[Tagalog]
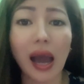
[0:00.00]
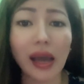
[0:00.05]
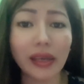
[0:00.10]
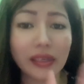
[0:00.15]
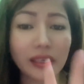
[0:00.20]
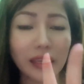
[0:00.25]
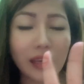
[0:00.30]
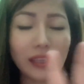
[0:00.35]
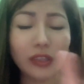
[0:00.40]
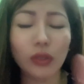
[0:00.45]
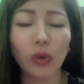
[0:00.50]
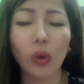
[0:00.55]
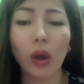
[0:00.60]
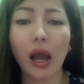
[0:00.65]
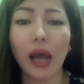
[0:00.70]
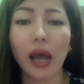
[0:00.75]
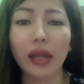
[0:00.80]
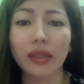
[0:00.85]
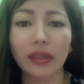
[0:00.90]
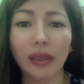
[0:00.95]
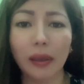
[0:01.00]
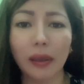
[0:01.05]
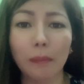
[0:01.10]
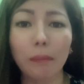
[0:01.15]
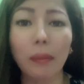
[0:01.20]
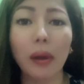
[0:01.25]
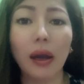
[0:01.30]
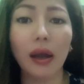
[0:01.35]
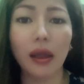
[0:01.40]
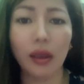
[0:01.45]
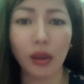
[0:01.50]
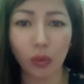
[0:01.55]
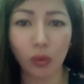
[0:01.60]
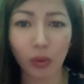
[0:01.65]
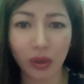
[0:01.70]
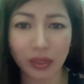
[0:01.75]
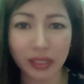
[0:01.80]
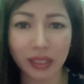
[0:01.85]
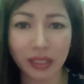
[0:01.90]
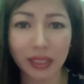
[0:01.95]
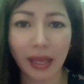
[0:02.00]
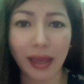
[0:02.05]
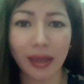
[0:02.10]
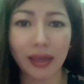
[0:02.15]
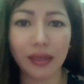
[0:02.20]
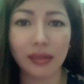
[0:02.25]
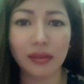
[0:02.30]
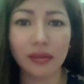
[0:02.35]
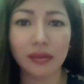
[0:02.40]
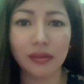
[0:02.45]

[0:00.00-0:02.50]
Ayan yung ating pangalawang sign